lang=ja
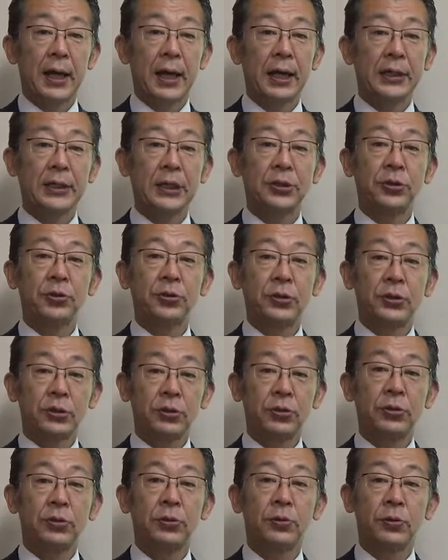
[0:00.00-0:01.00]
えー、社長
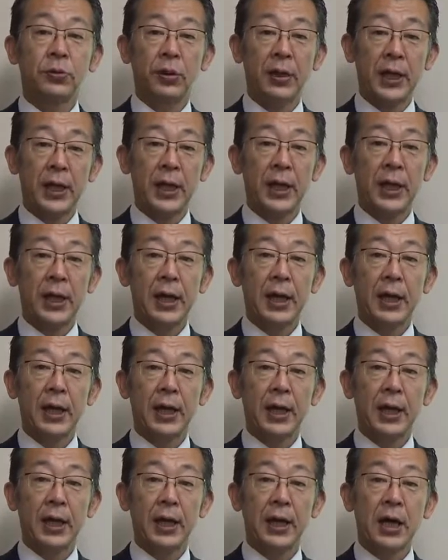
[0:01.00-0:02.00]
室ということで、
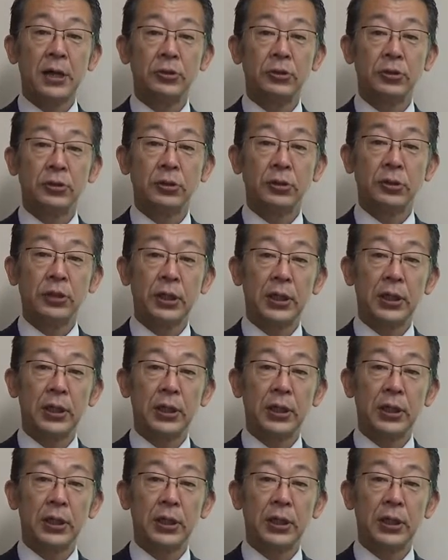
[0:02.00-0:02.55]
えー、各